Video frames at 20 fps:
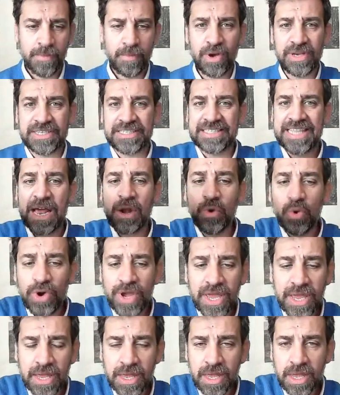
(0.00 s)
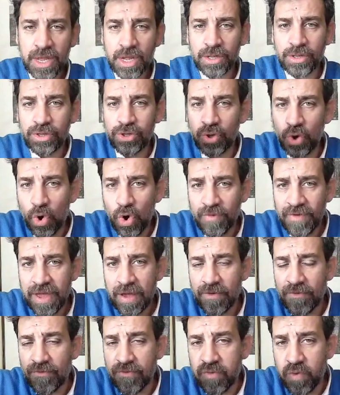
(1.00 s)
Poi sta lui
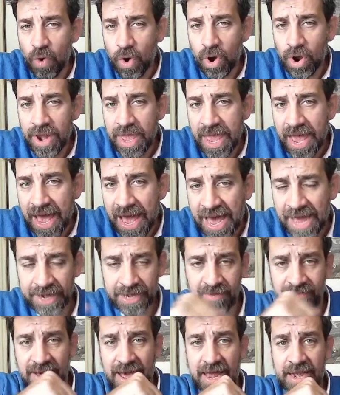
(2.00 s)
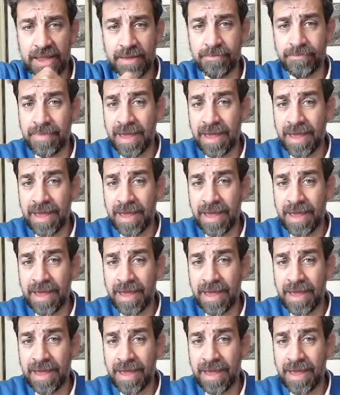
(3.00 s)
dove vuole arrivare.